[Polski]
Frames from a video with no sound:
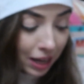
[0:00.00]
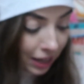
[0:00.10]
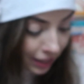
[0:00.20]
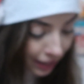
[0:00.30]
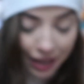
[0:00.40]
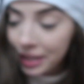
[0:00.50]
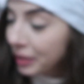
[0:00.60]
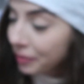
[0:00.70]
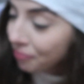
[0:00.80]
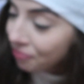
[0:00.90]
te
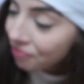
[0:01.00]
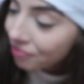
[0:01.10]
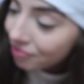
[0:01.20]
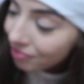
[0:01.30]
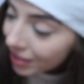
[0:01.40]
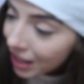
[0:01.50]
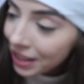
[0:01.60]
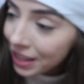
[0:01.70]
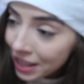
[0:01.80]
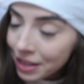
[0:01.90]
etykiety.
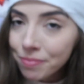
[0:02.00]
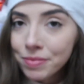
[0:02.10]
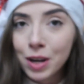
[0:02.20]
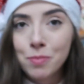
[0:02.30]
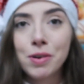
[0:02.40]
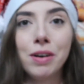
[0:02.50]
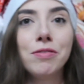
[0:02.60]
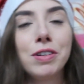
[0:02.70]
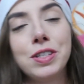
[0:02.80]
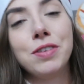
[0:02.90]
I jak
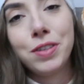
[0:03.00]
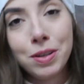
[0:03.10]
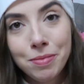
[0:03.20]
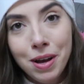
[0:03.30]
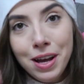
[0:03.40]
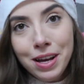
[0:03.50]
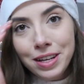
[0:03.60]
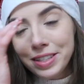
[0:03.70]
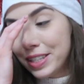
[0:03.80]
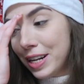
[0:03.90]
byłam właśnie w tym
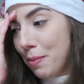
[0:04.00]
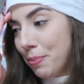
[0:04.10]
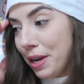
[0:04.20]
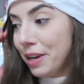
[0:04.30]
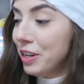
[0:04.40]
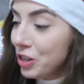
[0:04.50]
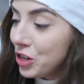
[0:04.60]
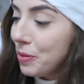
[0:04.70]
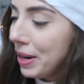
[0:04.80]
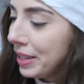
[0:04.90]
sklepie
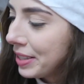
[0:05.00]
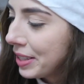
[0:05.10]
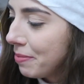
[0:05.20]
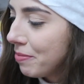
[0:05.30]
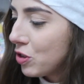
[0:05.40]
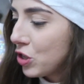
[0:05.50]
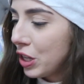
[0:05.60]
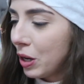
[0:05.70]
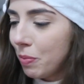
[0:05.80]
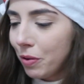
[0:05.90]
szamańskim,
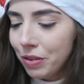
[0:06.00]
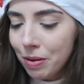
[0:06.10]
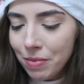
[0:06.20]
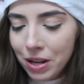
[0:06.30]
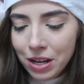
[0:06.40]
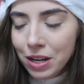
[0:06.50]
że tak powiem,